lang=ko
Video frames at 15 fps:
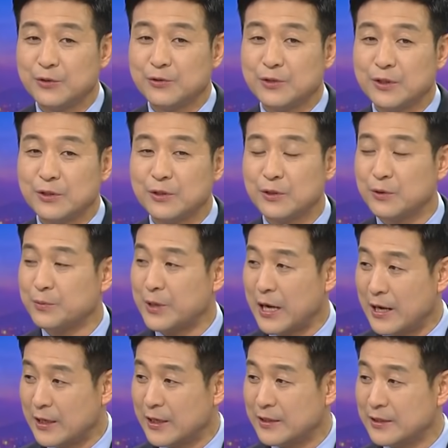윤석열 후보
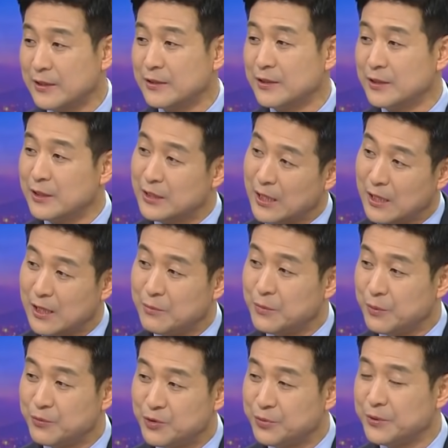하락세에서 이제 잠깐
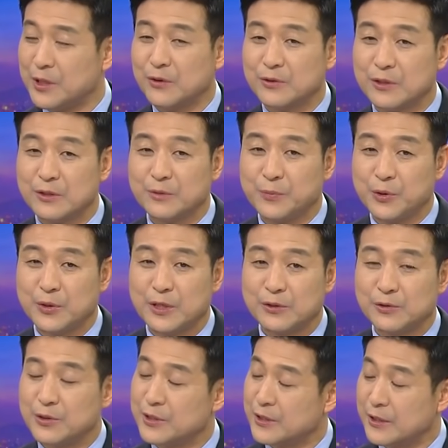멈춤이라고 저는 표현할
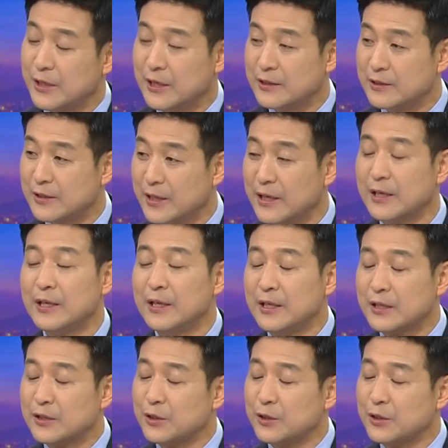수도 있을 것 같은데 예.